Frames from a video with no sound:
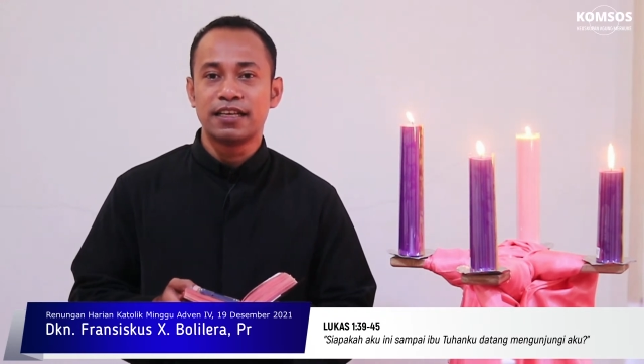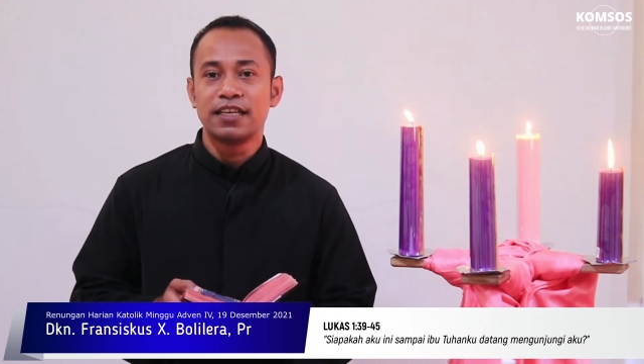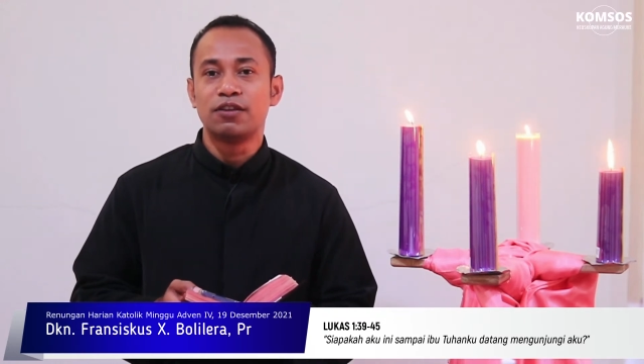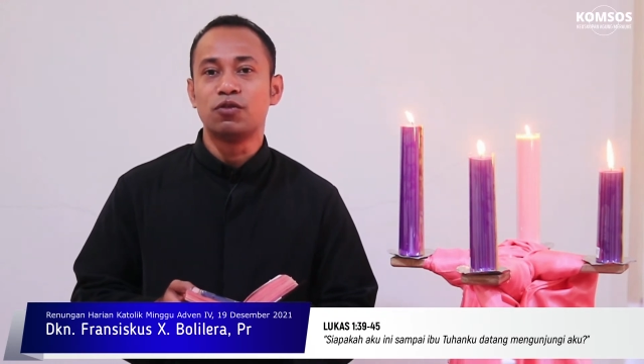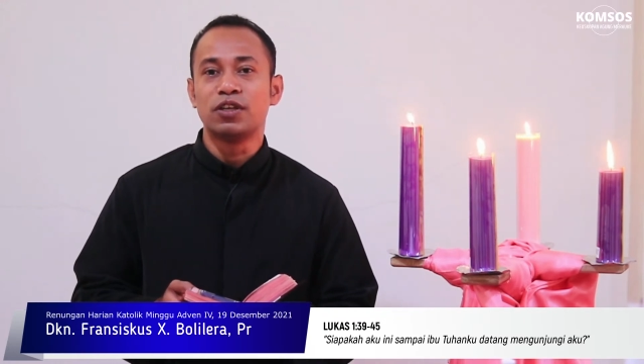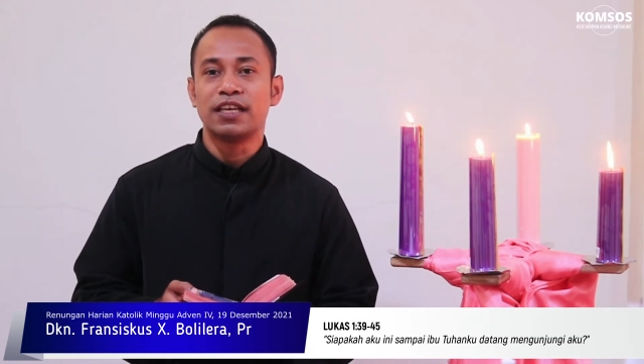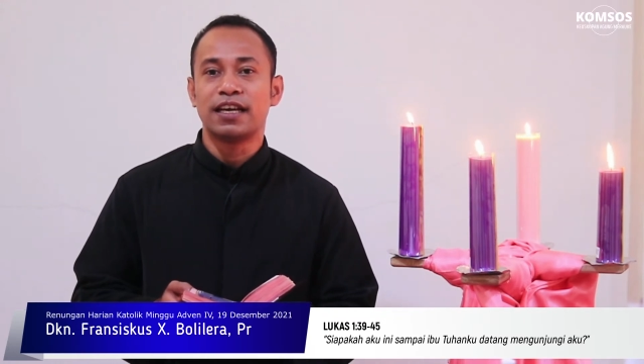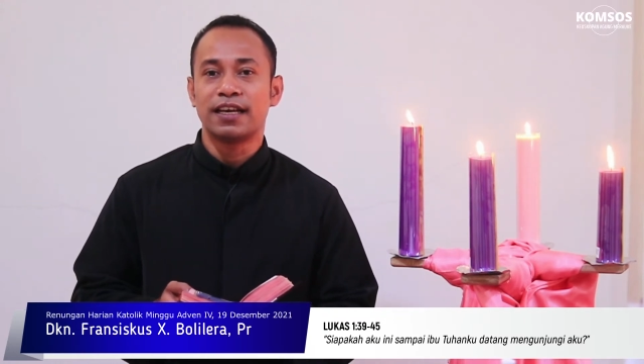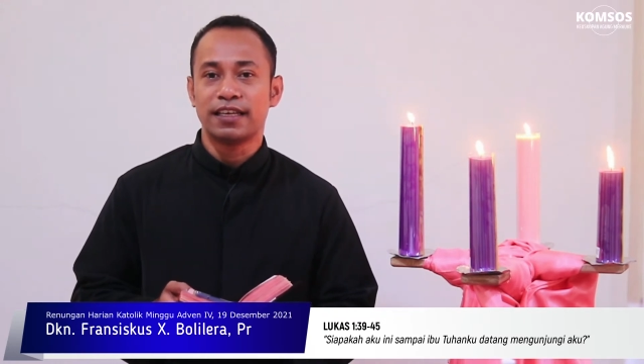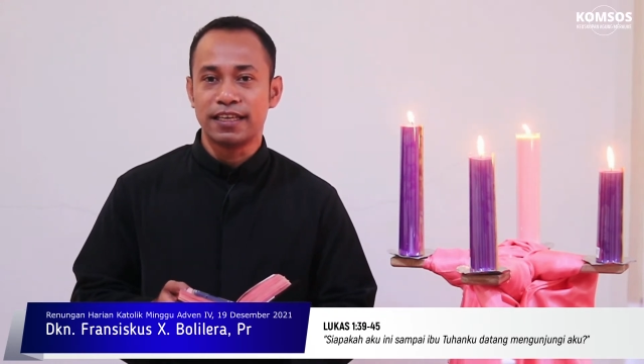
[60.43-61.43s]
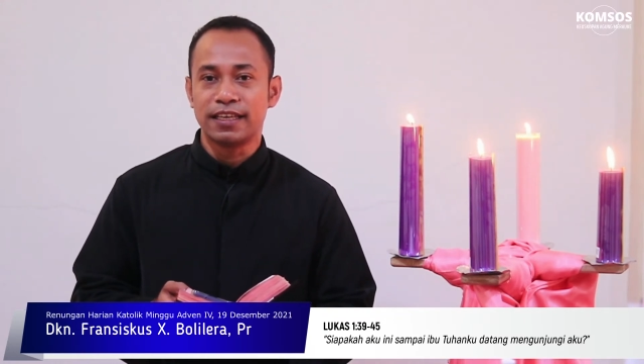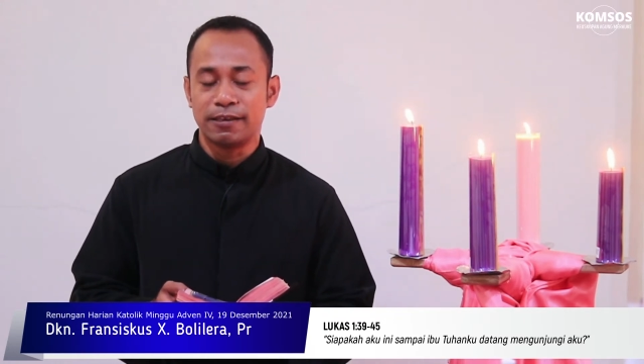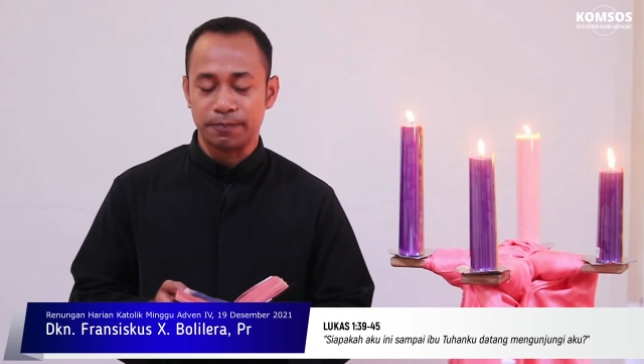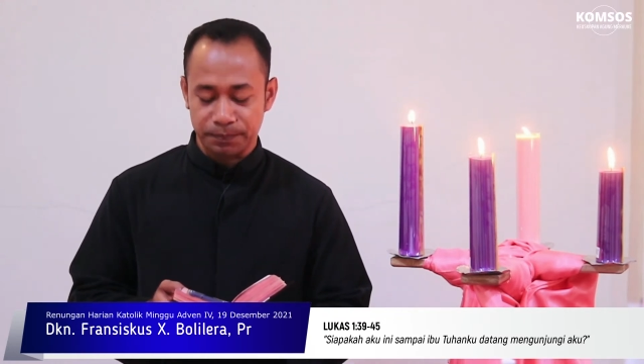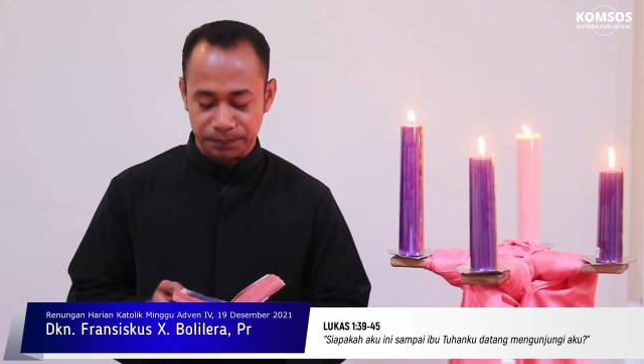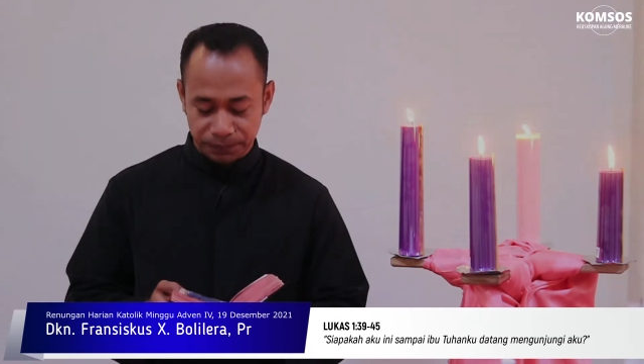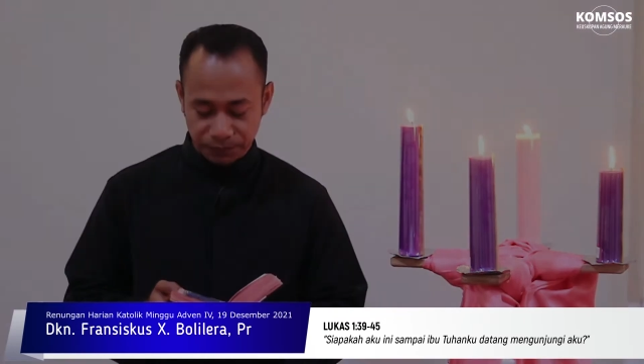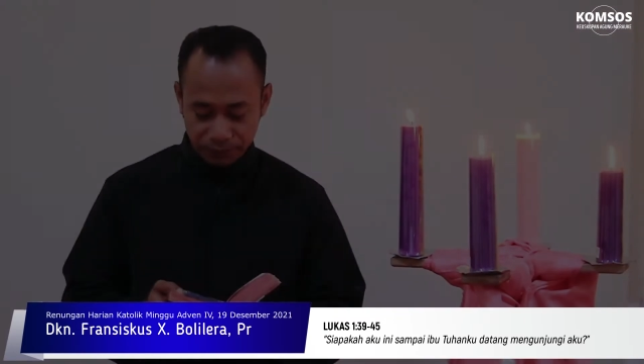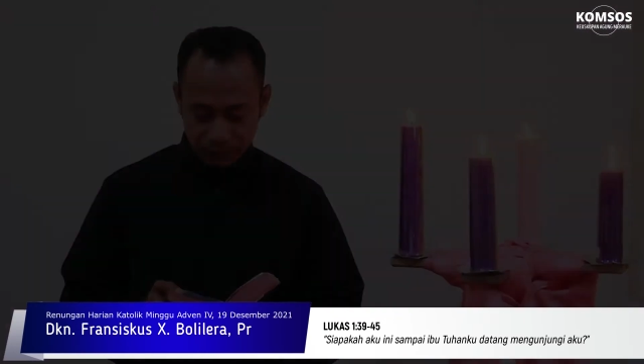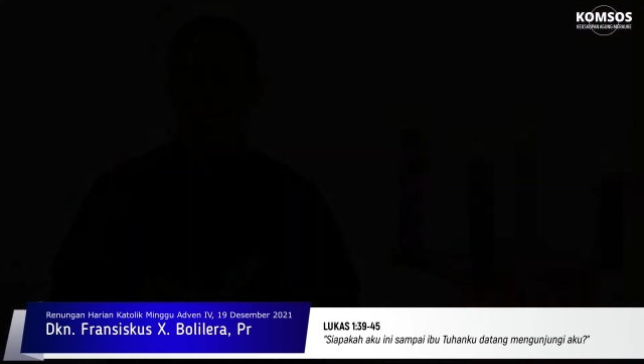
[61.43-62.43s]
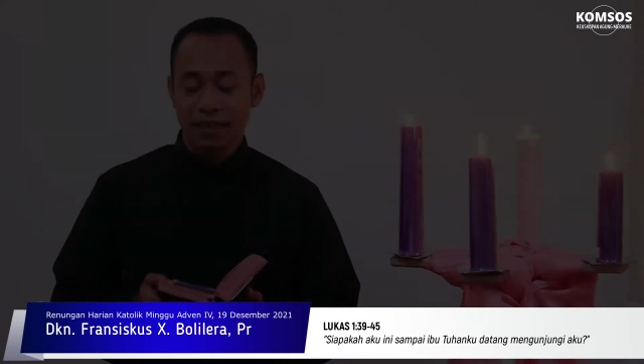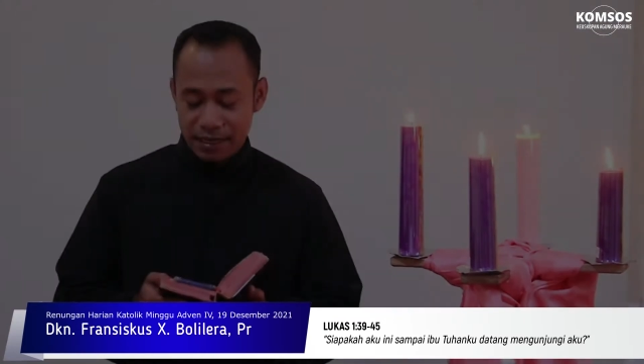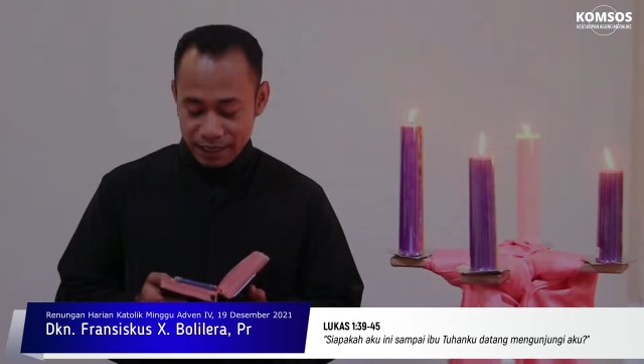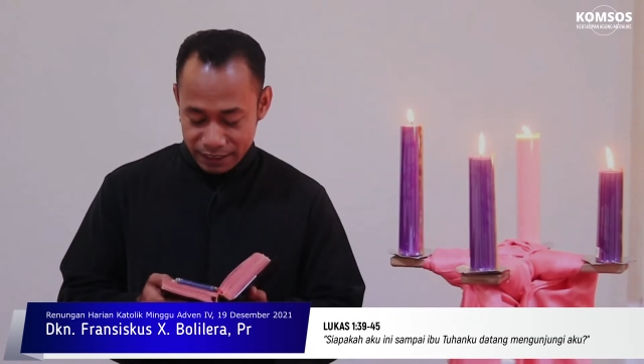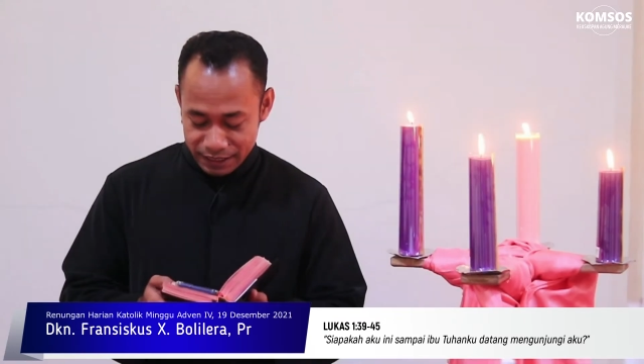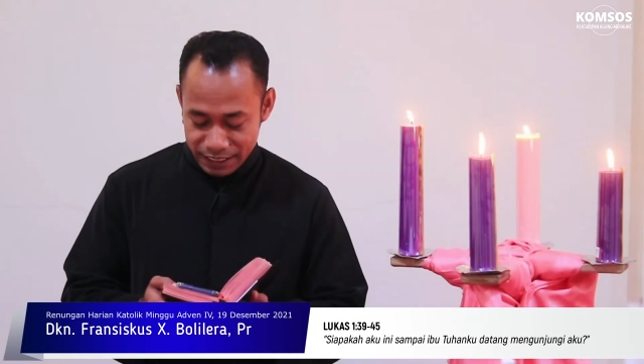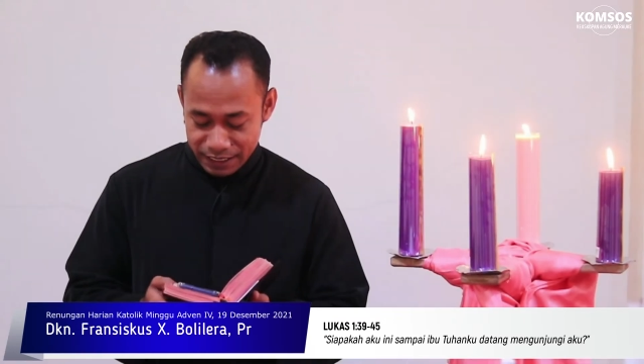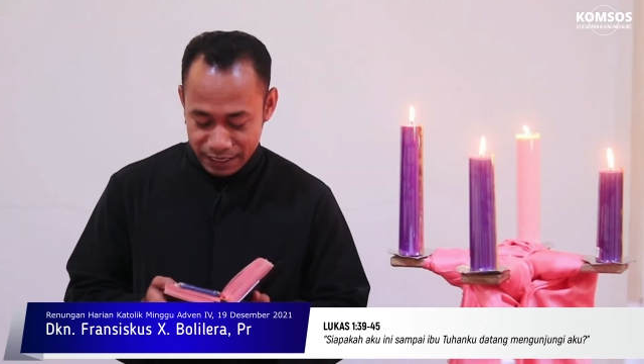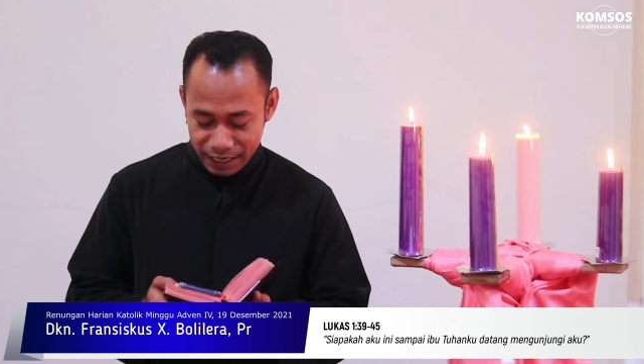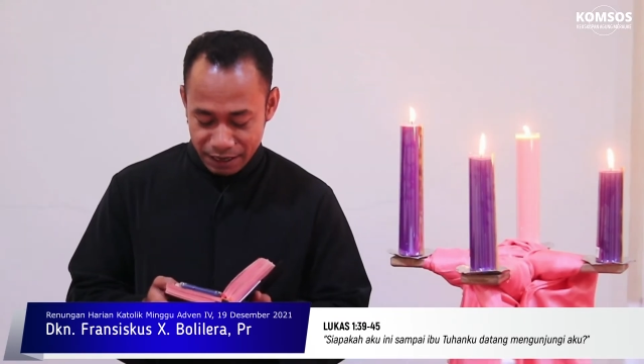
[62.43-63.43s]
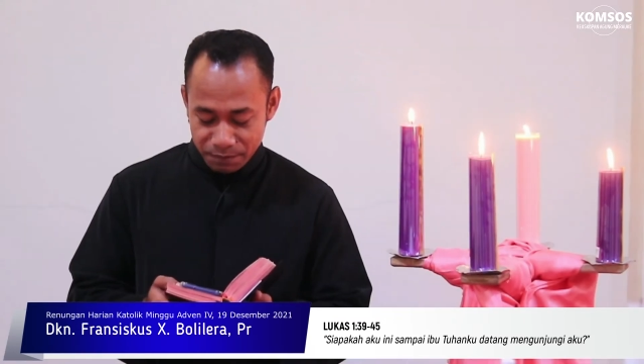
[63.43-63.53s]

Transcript: di dunia ini ketika